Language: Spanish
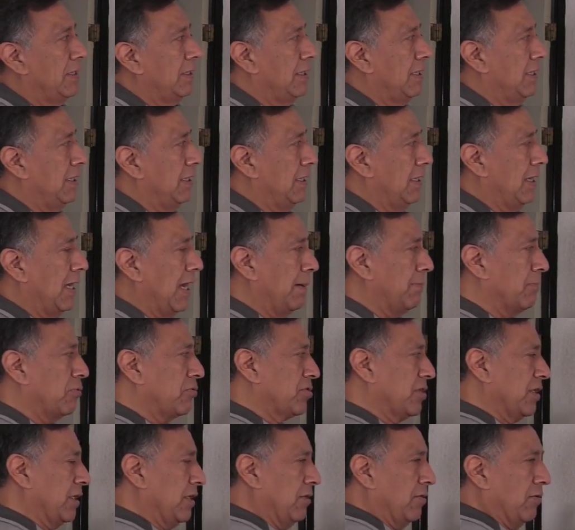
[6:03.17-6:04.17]
Eh,
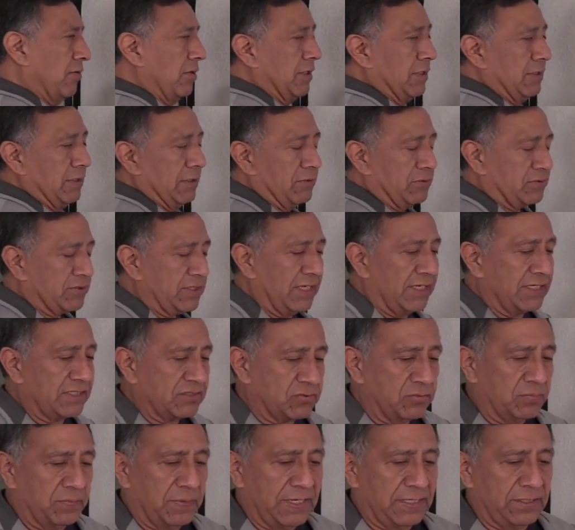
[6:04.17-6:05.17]
ambos riñones, los
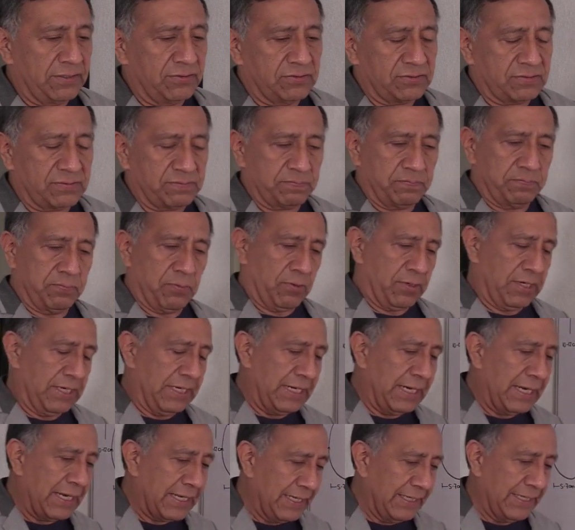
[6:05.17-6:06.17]
seres humanos, por
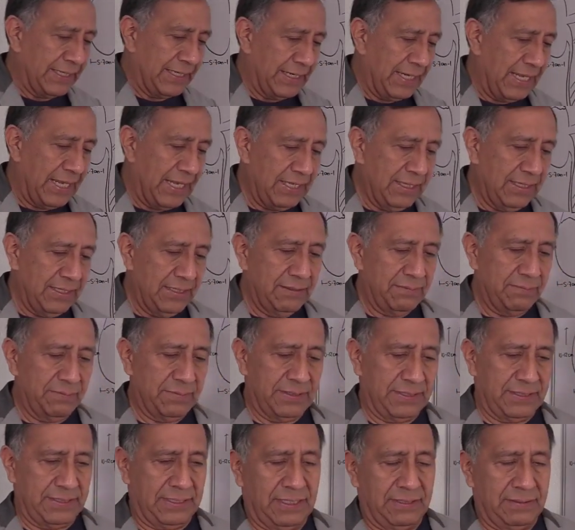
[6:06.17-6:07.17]
regla general,
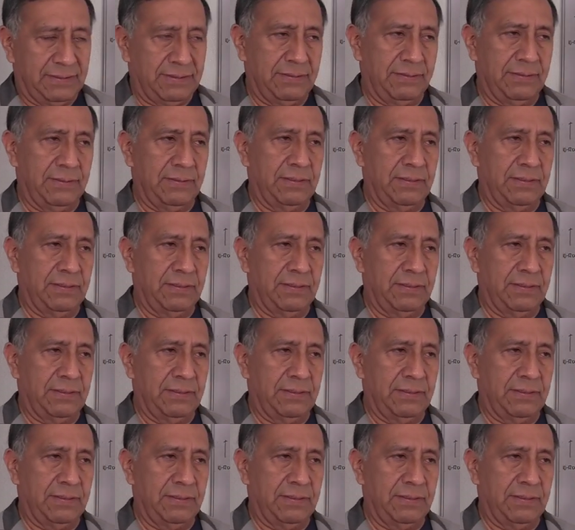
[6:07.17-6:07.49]
¿verdad?